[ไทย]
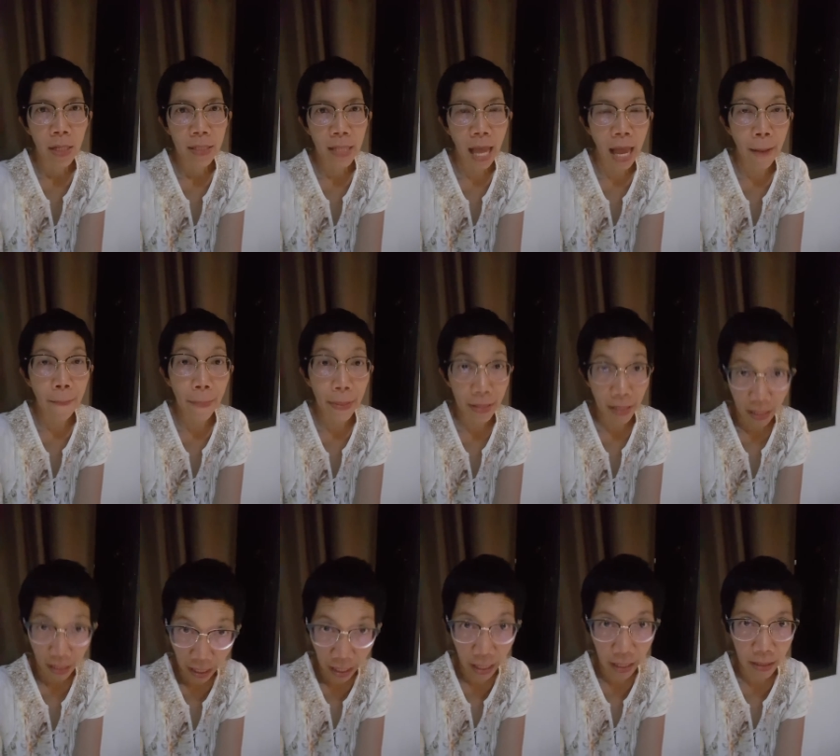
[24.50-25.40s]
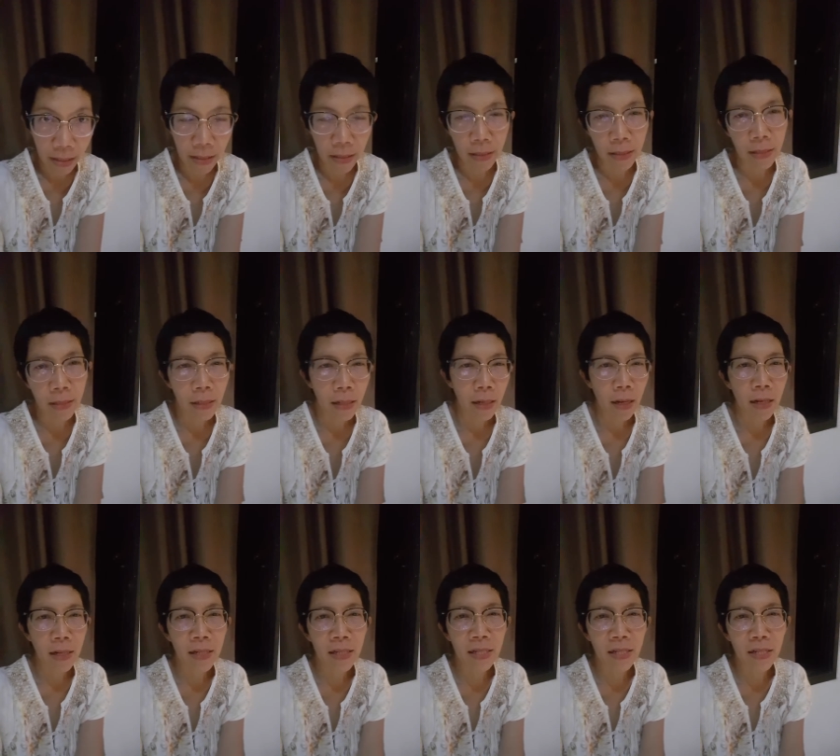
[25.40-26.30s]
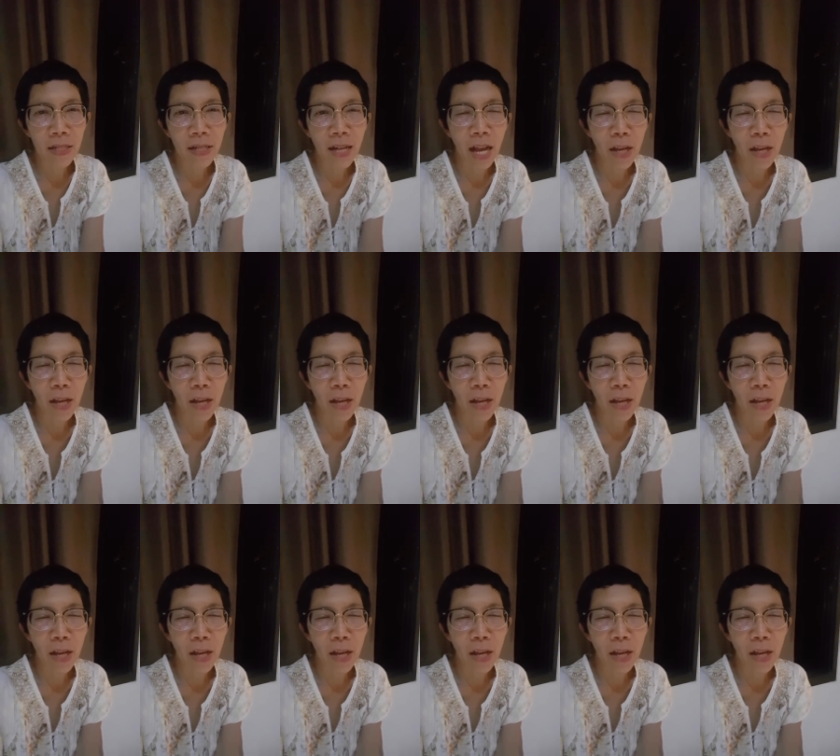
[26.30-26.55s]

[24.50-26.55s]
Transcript: ทางปฏิทินก็คือ